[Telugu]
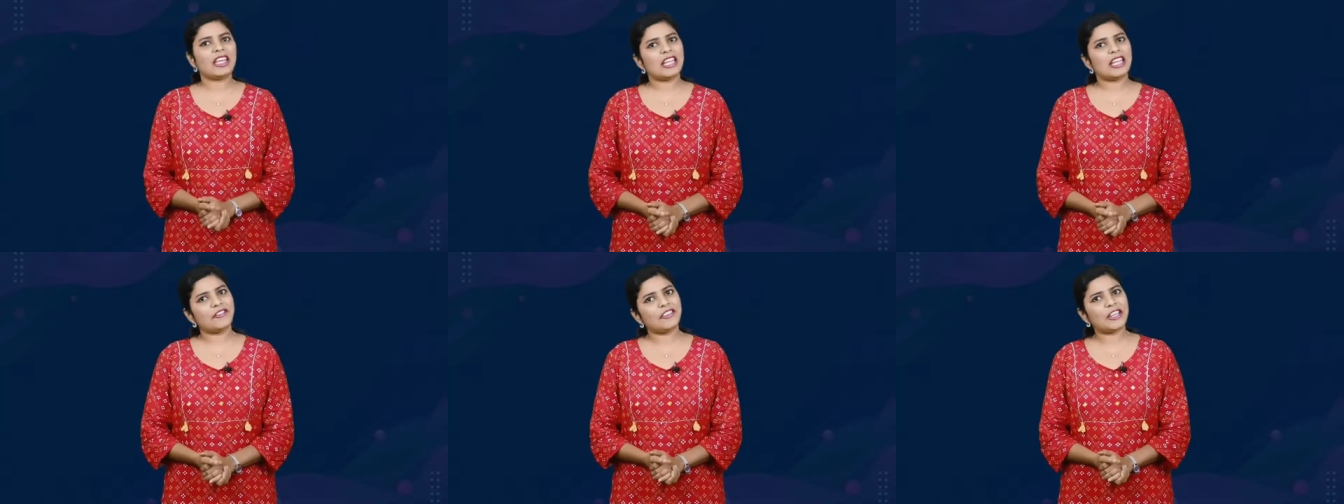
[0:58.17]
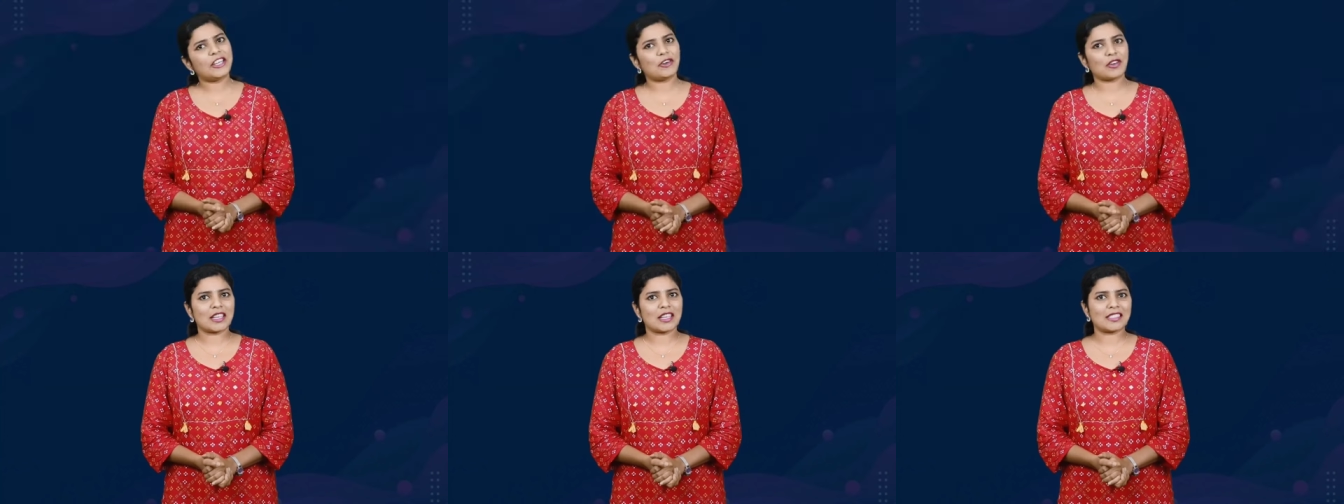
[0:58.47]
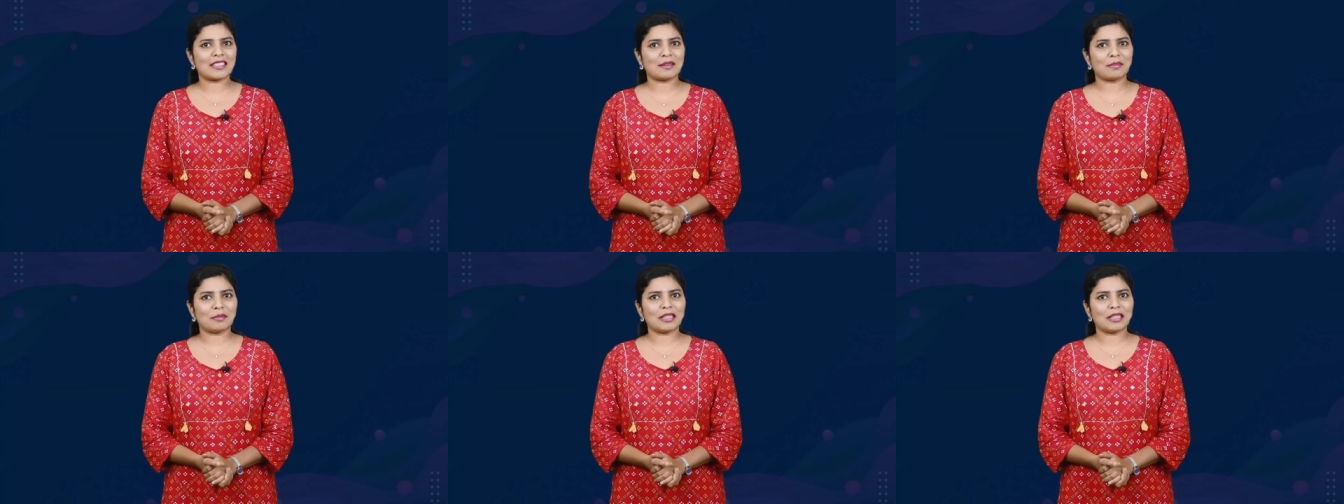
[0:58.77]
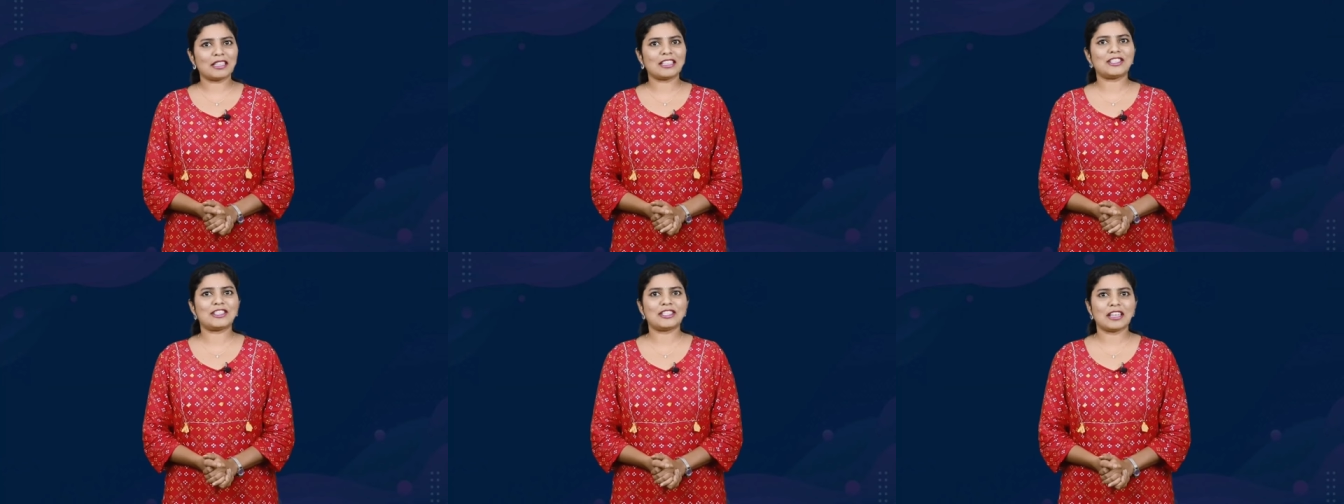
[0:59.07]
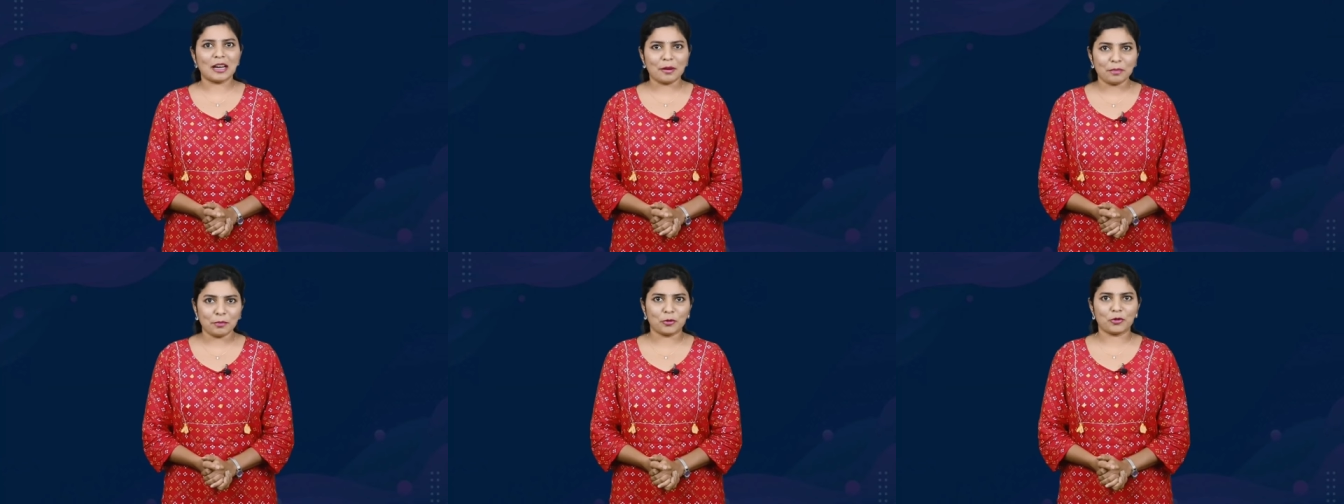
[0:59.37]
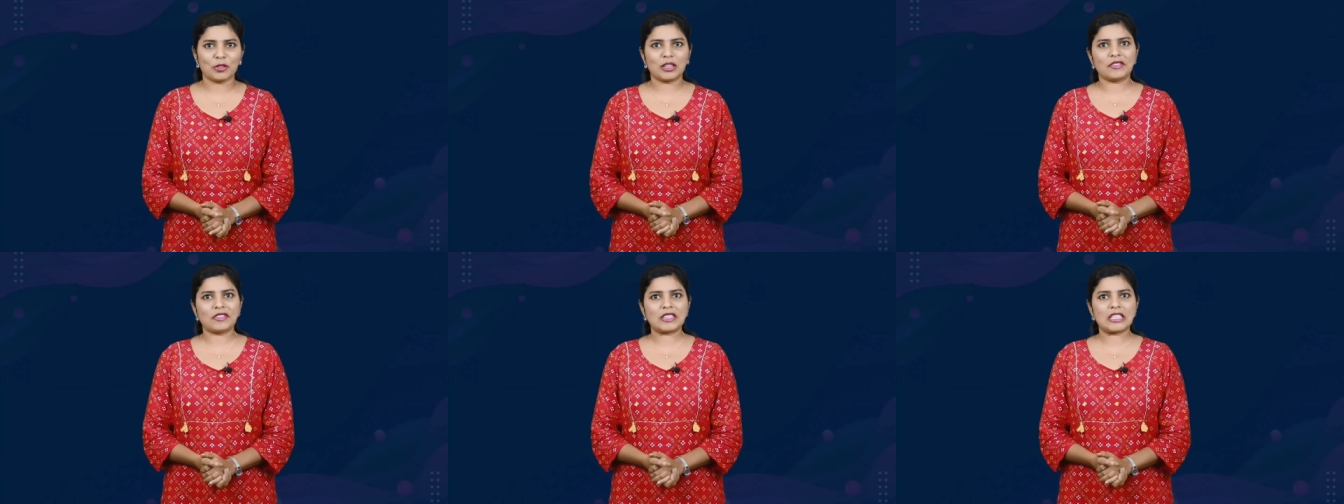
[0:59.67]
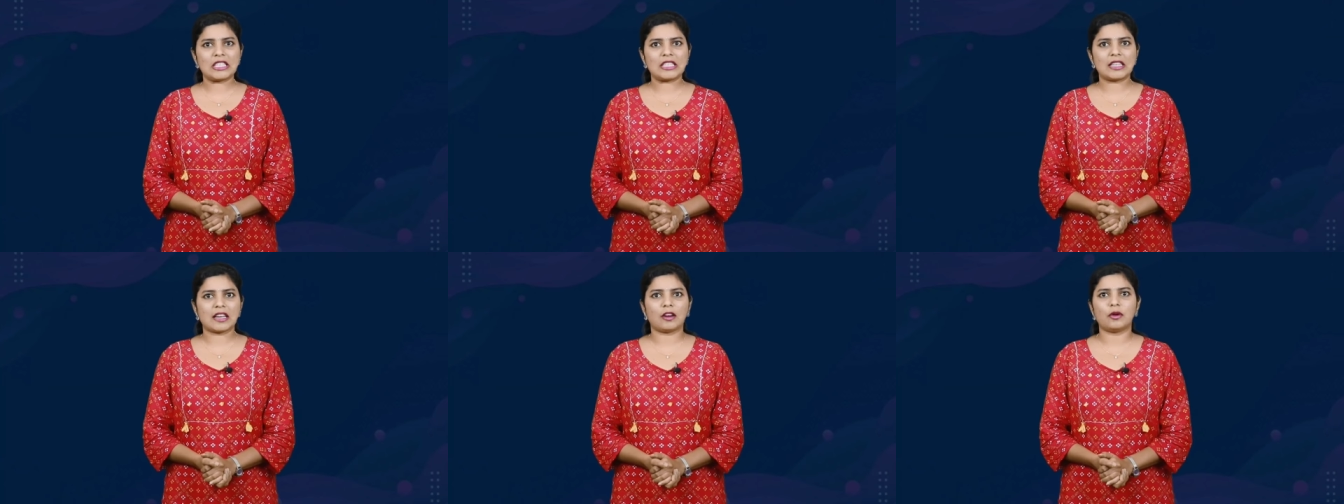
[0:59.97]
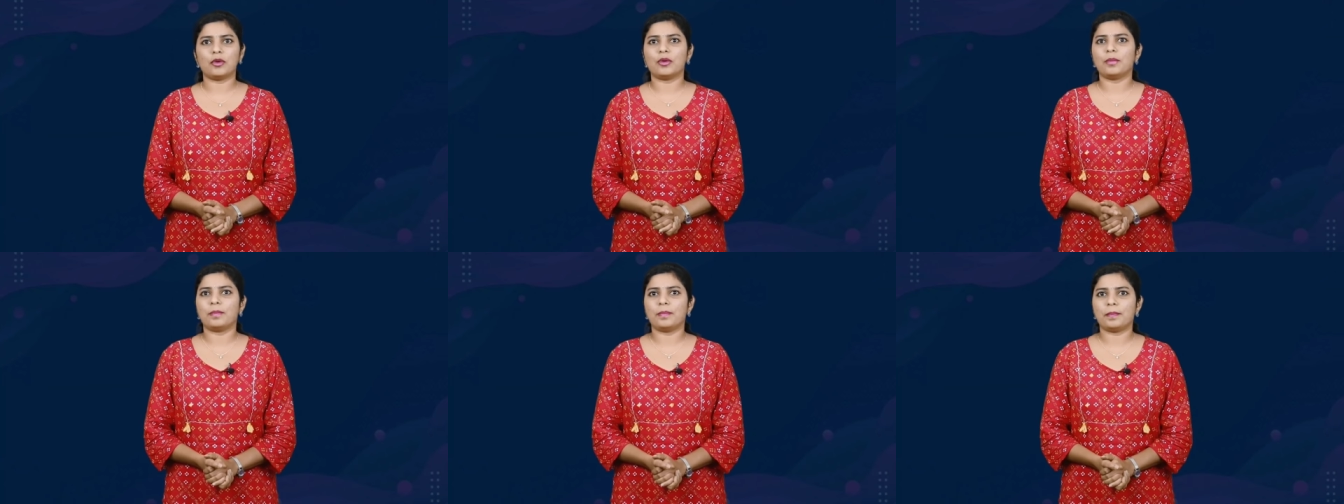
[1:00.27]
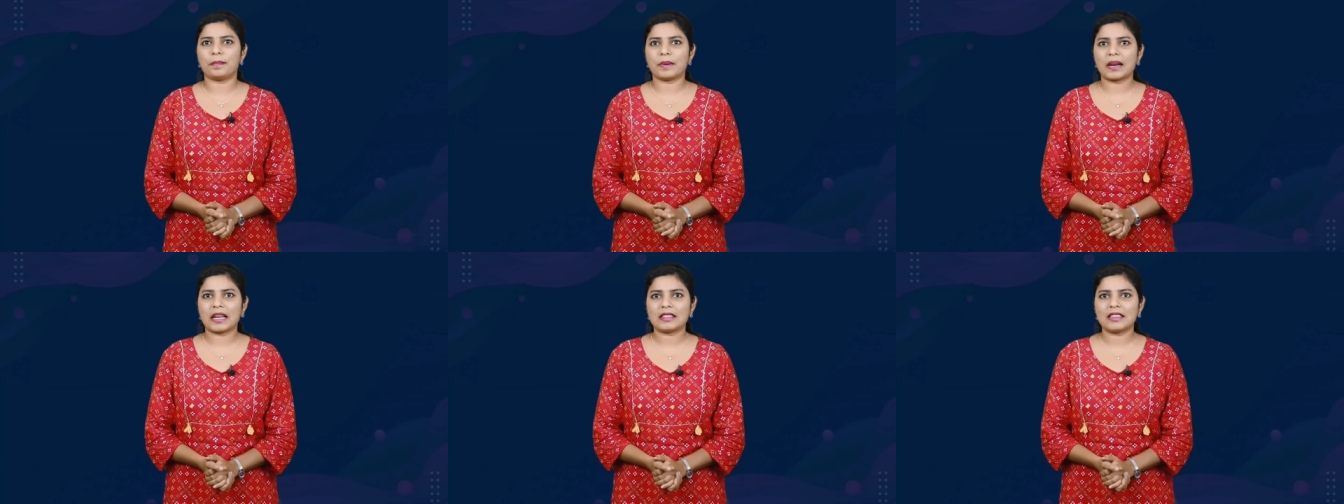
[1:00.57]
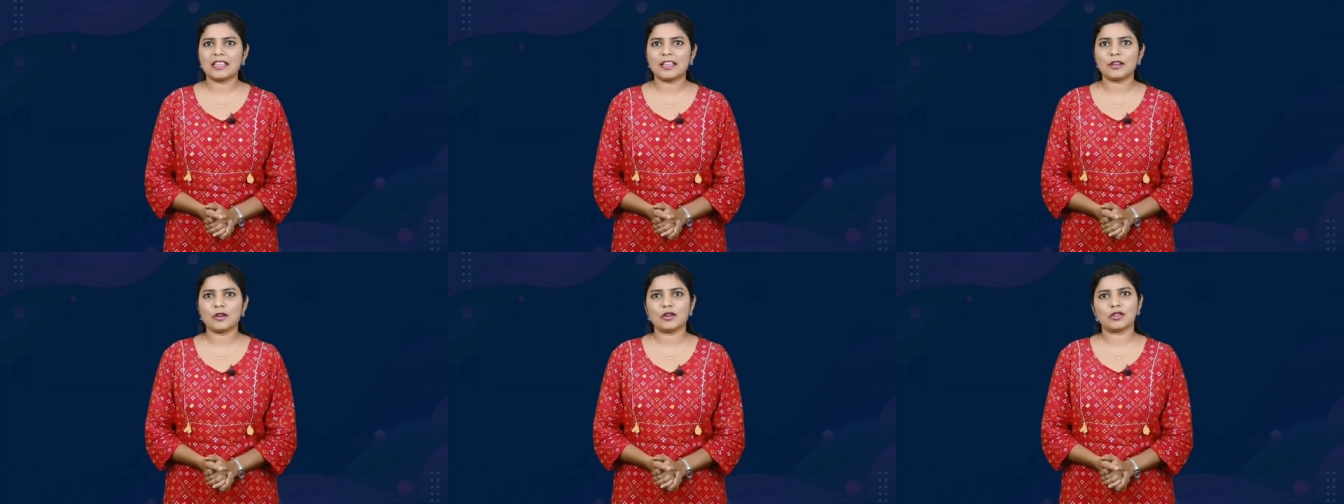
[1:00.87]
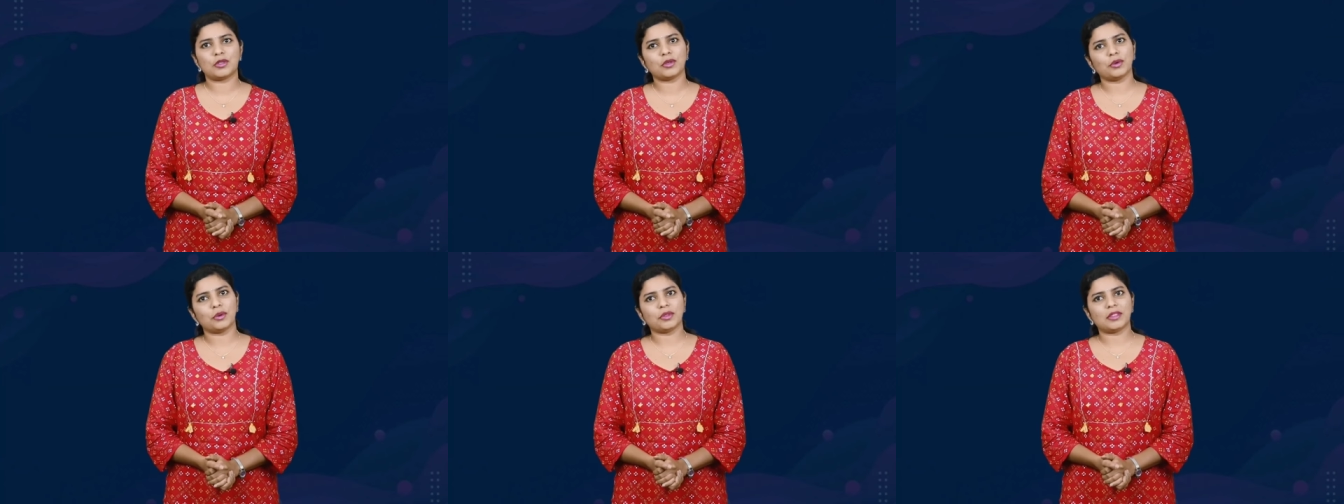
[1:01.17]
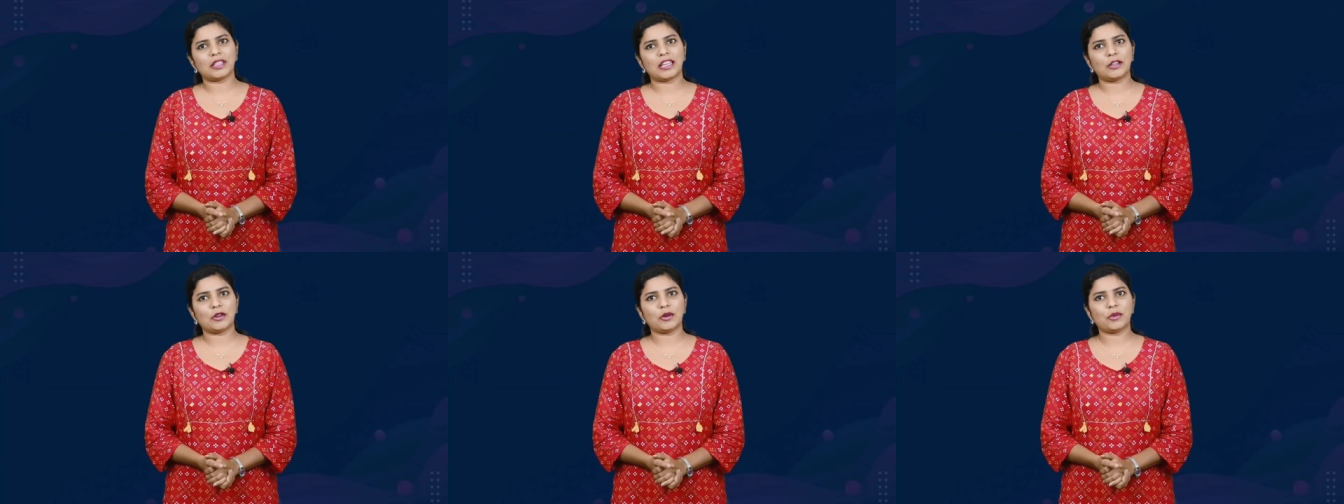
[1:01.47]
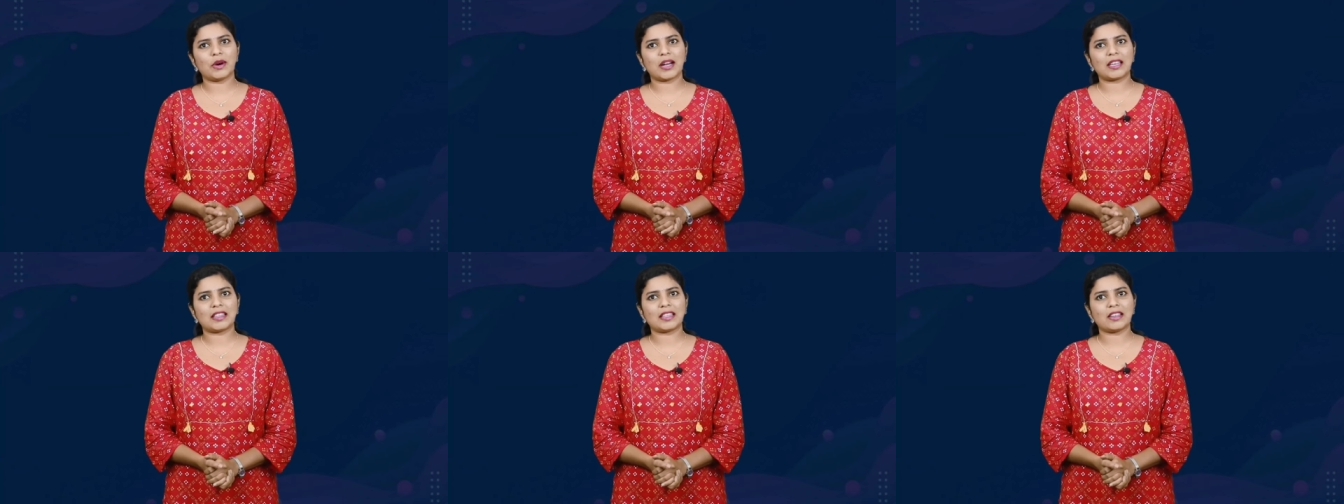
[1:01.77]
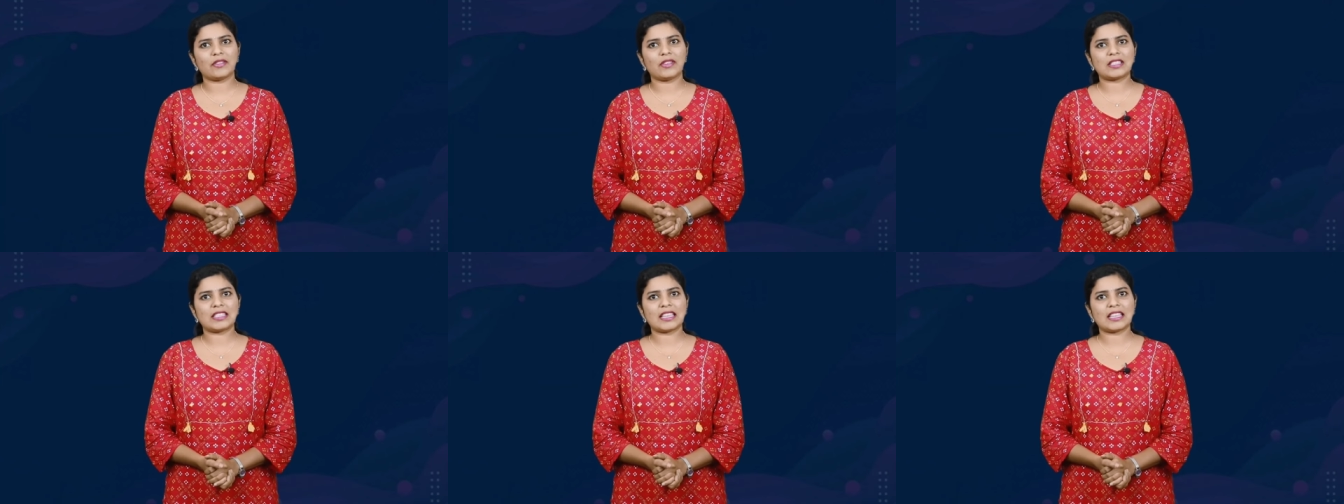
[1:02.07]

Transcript: ఇవి ఈ వీడియోకి సంబంధించిన పూర్తి విషయాలు ప్రతిరోజు తెలుగు వార్త